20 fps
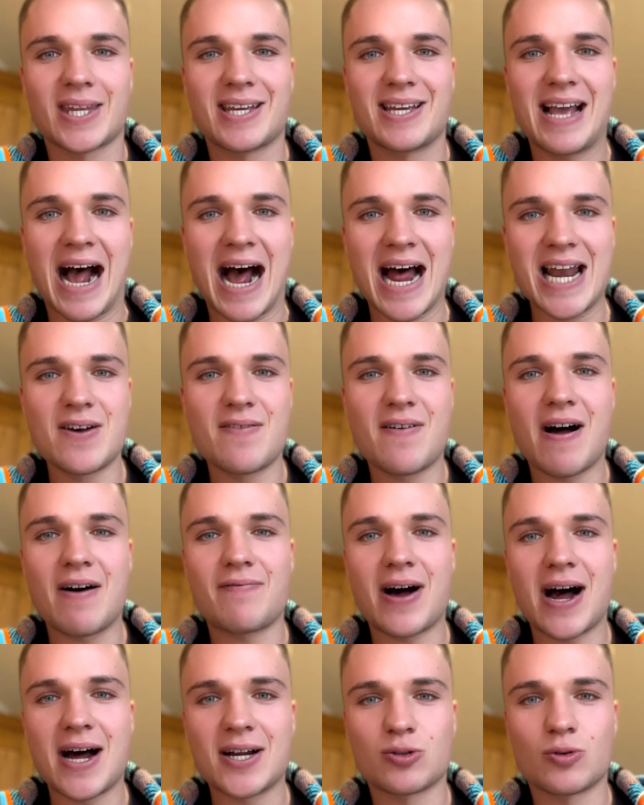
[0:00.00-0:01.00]
Alle
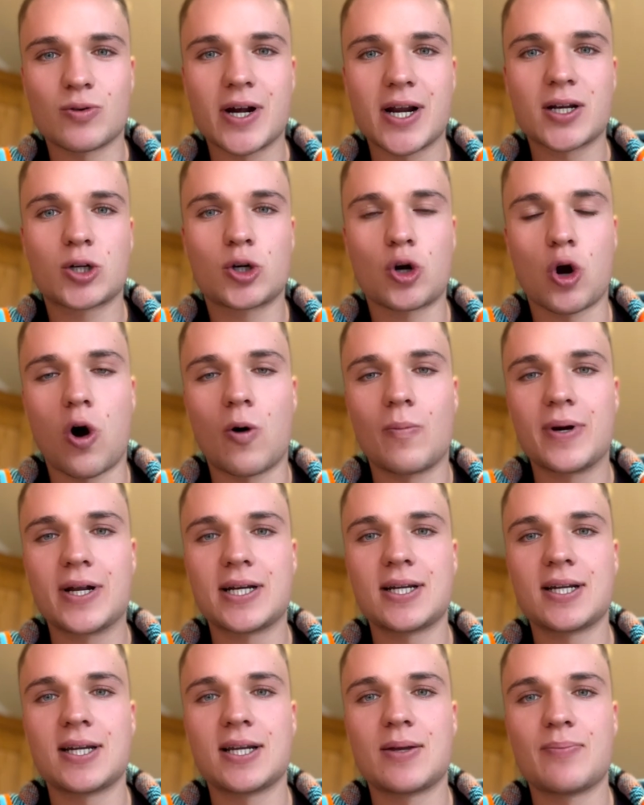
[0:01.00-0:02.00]
Erwartungen kommen
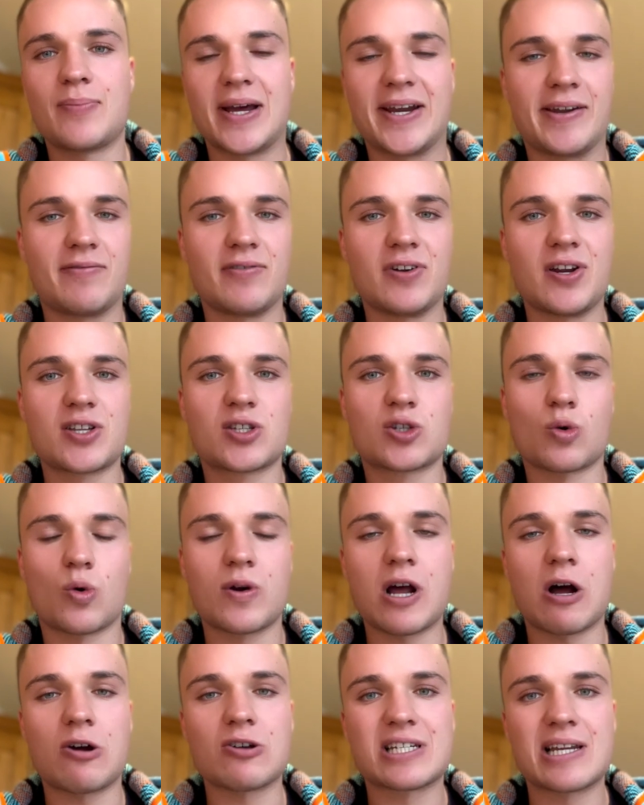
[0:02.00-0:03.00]
per Definition
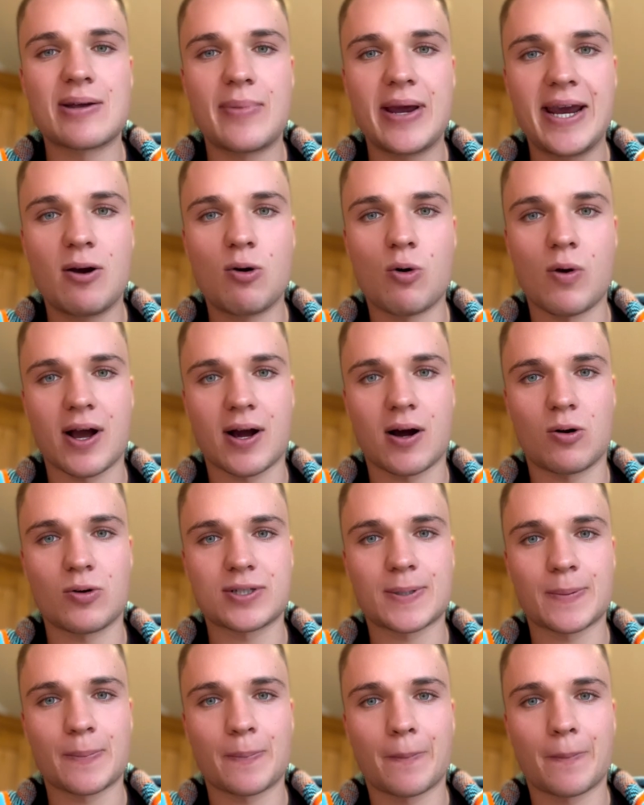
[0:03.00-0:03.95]
aus dem Ego heraus.